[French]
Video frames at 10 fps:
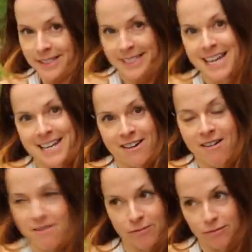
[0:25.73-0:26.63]
5
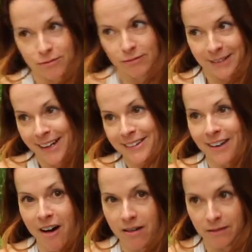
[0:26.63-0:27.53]
ans,
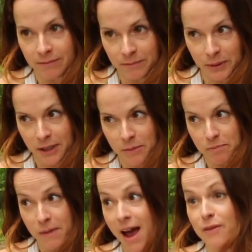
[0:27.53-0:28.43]
4 ans, peut-être
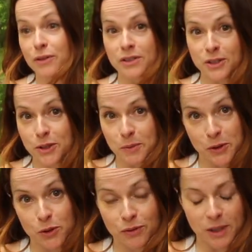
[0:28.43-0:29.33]
avant ça, je
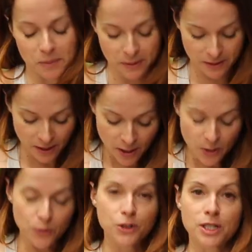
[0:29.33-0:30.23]
m'en souviens pas,
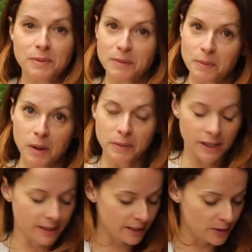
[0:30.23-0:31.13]
où j'ai mis mes
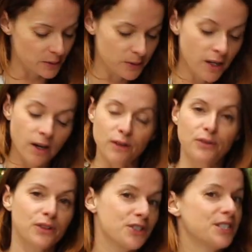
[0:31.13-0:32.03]
premières lignes à l'eau. En
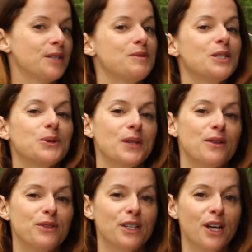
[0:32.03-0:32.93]
fait, quand j'étais petite, on
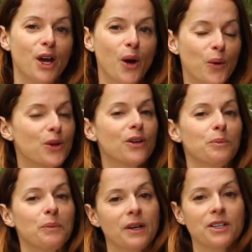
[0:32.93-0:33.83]
avait un camp de
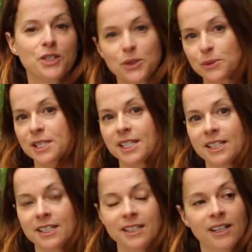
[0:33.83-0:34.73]
pêche au
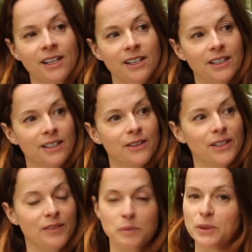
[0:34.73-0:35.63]
Saguenay et euh,
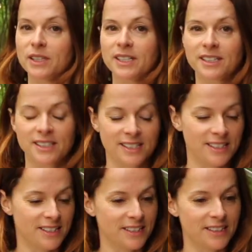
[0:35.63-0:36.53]
il n'y avait pas
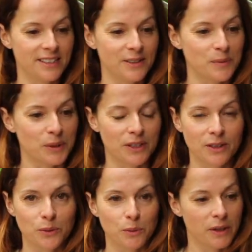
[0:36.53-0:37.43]
d'électricité. On
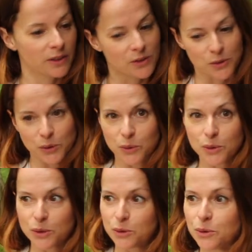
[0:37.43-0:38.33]
prenait nos bains dans un
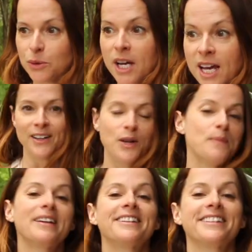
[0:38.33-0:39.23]
gros seau. Le
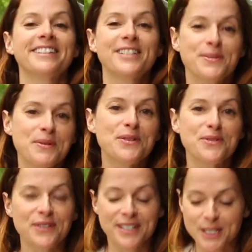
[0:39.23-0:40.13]
matin, je me
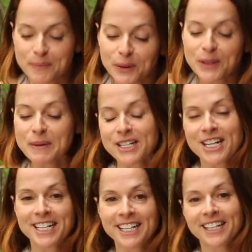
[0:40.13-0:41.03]
levais, je portais ma
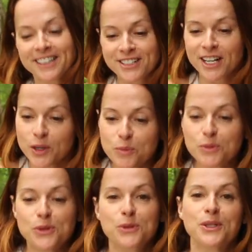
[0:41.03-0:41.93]
jaquette, j'allais au
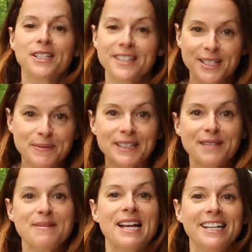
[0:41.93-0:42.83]
bout du quai, je
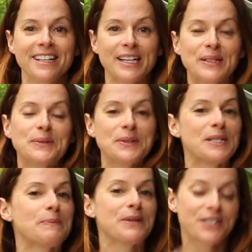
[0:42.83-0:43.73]
mettais ma ligne à l'eau
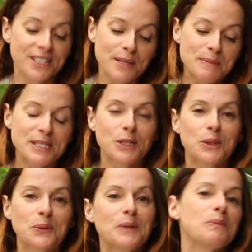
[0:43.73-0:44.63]
et je pêchais des petites
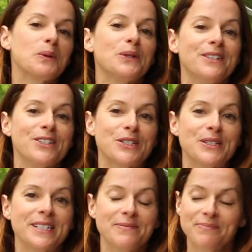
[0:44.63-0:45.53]
truites pour le
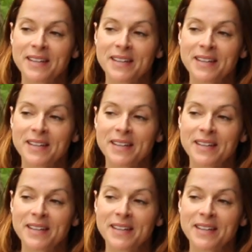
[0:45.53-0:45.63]
déjeuner.